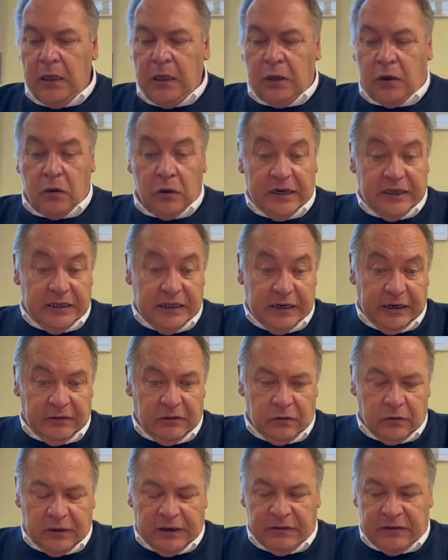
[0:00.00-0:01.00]
con la
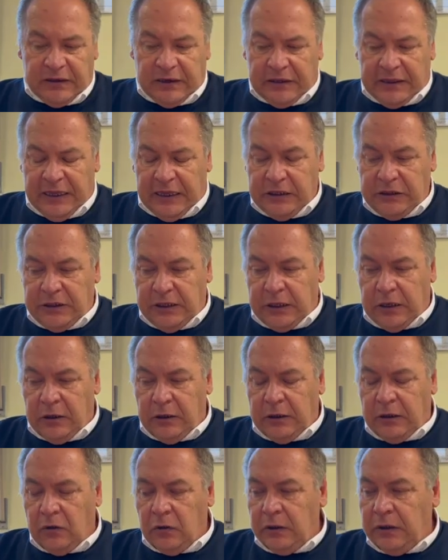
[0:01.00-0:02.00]
direzione strategica,
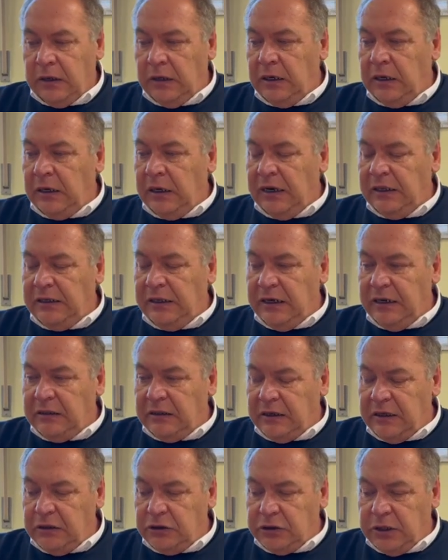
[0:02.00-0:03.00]
con la
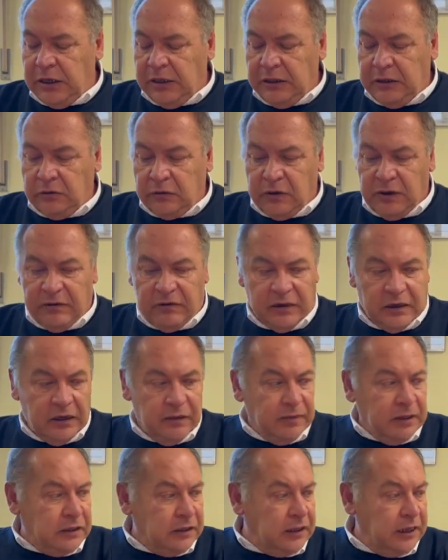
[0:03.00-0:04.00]
direttrice, la dottoressa Di
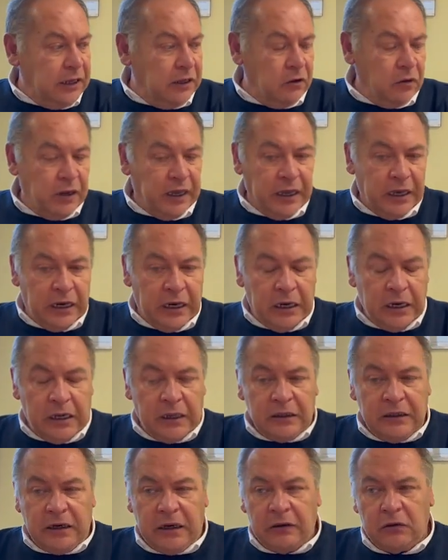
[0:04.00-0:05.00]
Matteo e il
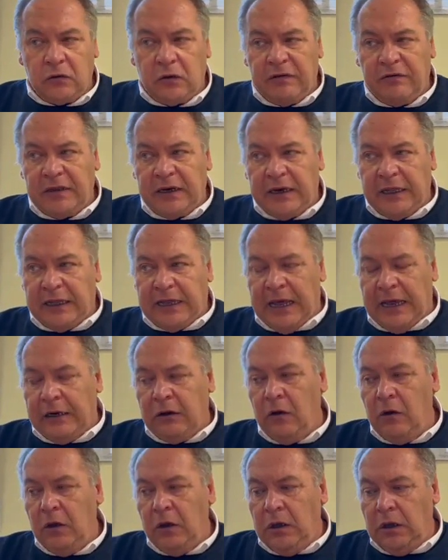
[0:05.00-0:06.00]
direttore sanitario,
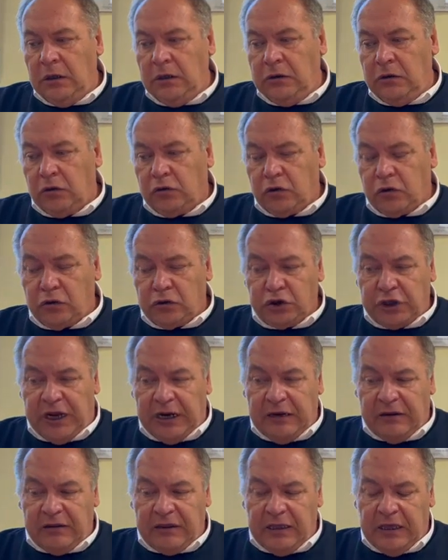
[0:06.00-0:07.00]
il dottor
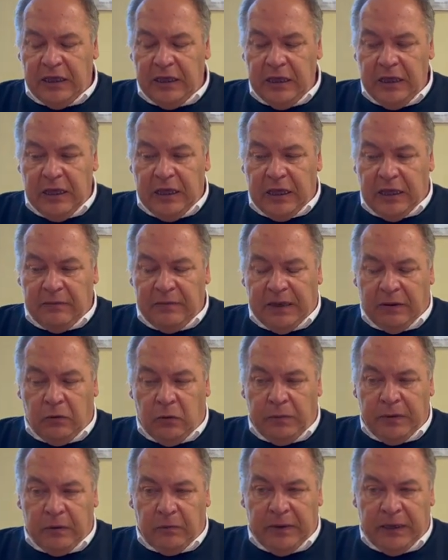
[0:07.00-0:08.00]
Celsi, abbiamo
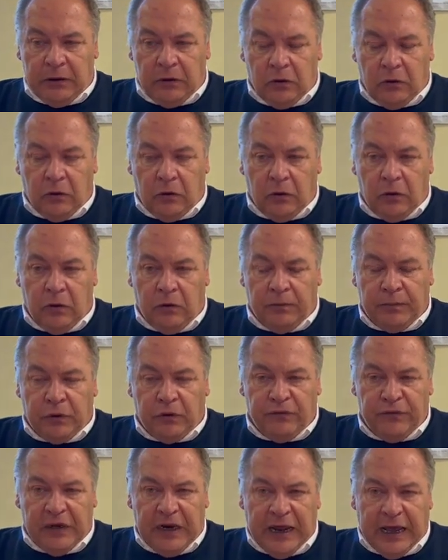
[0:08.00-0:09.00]
più o meno eh,
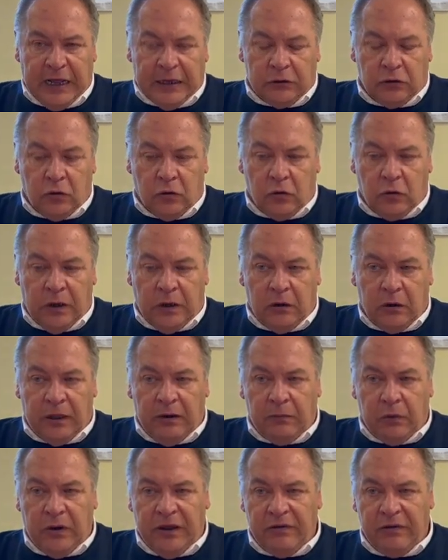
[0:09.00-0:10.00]
profilato quello che
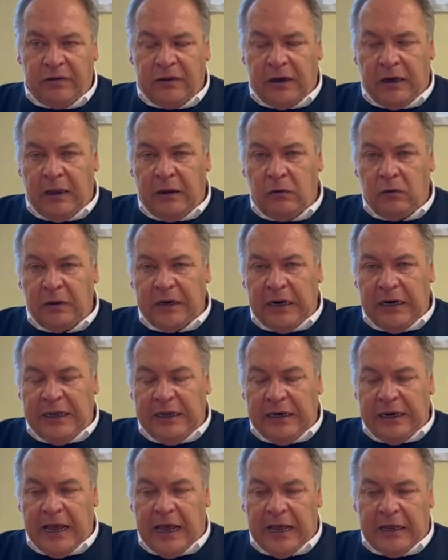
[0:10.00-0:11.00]
può essere una
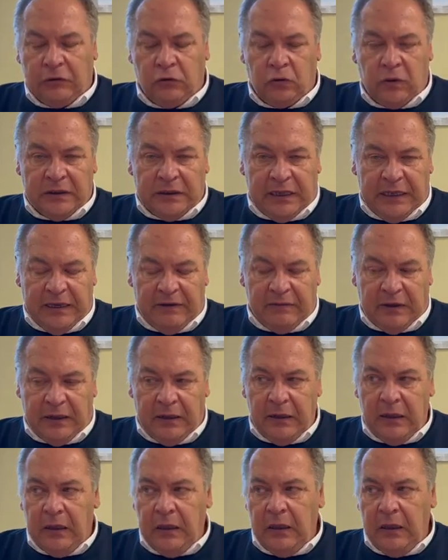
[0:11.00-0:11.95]
linea attuativa